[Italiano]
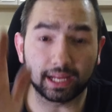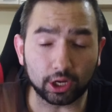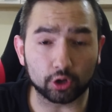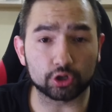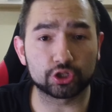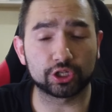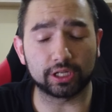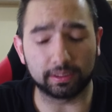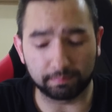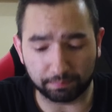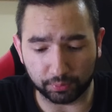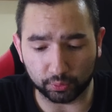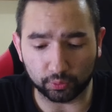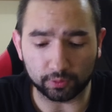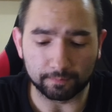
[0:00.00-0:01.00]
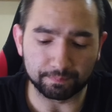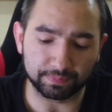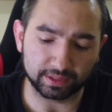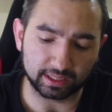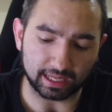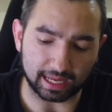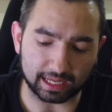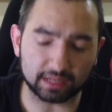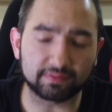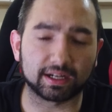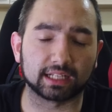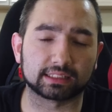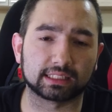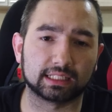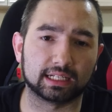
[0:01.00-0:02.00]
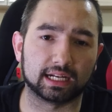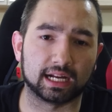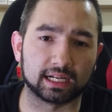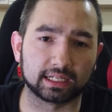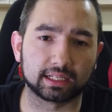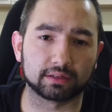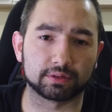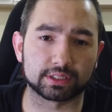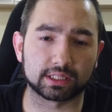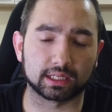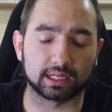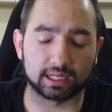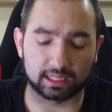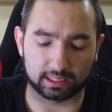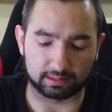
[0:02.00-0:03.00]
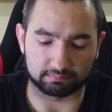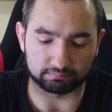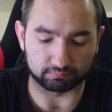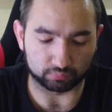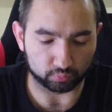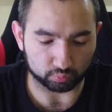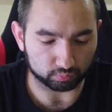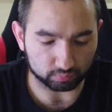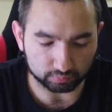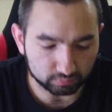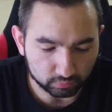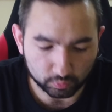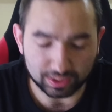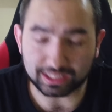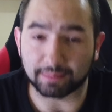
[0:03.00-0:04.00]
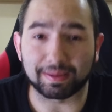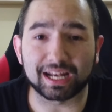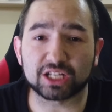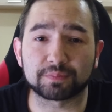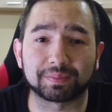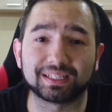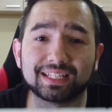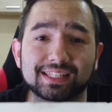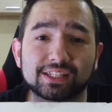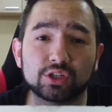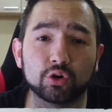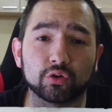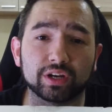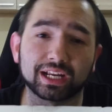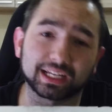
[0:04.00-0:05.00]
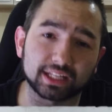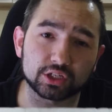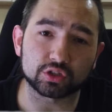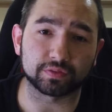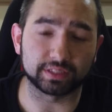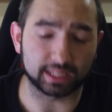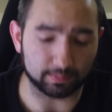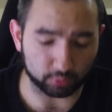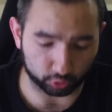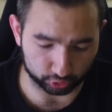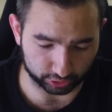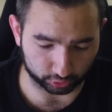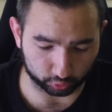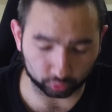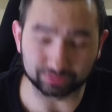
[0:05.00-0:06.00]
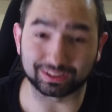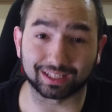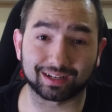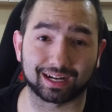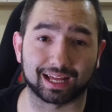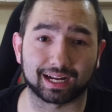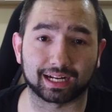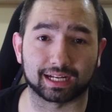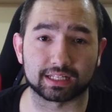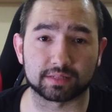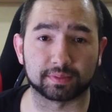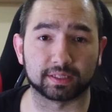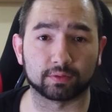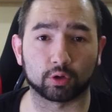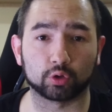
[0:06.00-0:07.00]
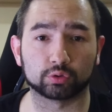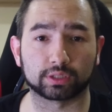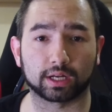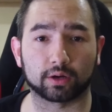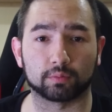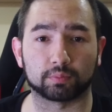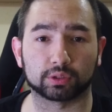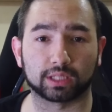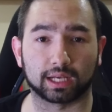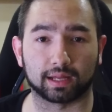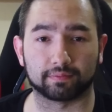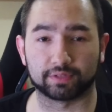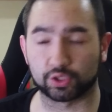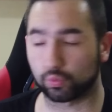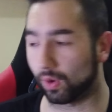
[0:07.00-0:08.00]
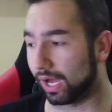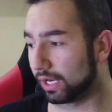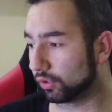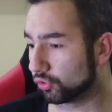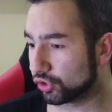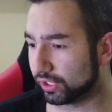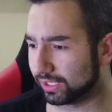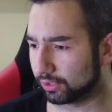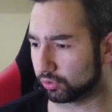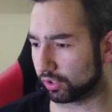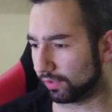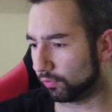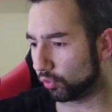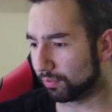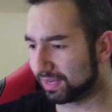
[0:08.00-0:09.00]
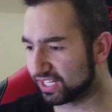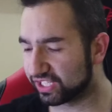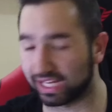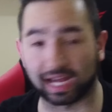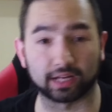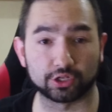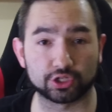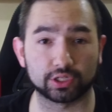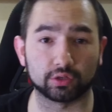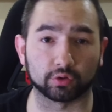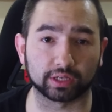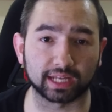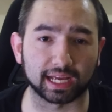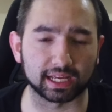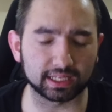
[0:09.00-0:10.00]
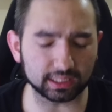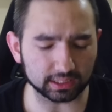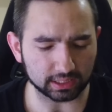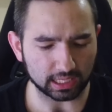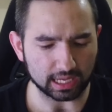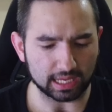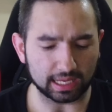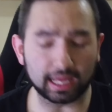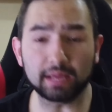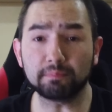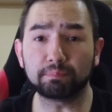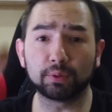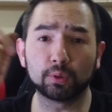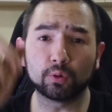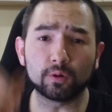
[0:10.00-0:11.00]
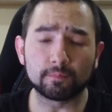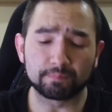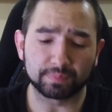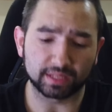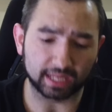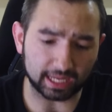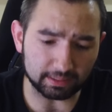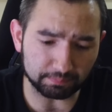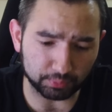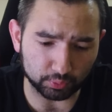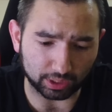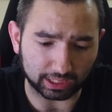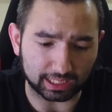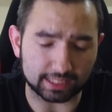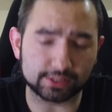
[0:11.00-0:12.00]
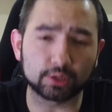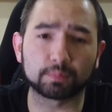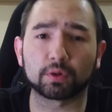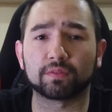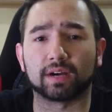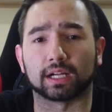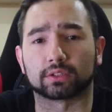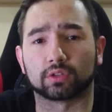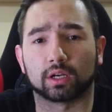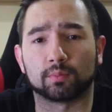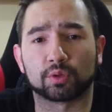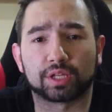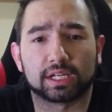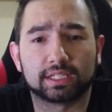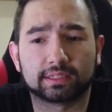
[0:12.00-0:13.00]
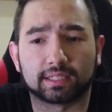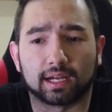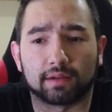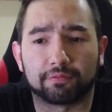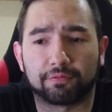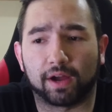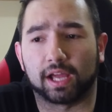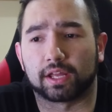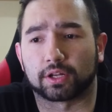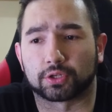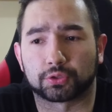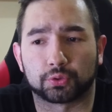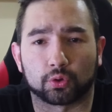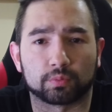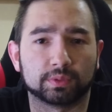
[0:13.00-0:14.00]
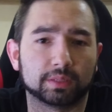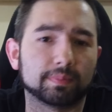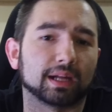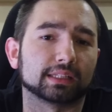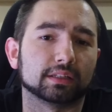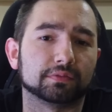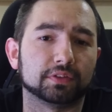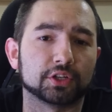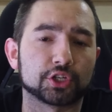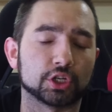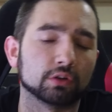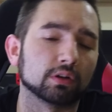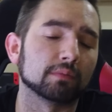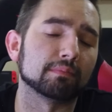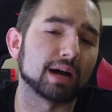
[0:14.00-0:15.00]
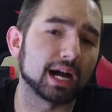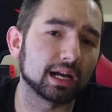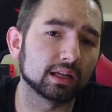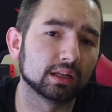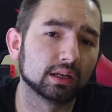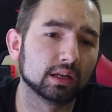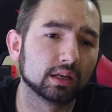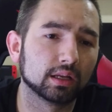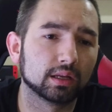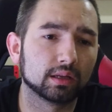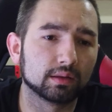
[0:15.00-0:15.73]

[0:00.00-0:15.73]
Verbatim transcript: e oggi oggi in più è arrivata anche questa, mh, mm, questa, bella spedizione che adesso vediamo cosa conterrà, ragazzi, mi devo allontanare un po' dalla visuale così dato che arrivano messaggi, ok? E in più, e in più ragazzi ho provato la modalità Firestorm di Battlefield 5, ma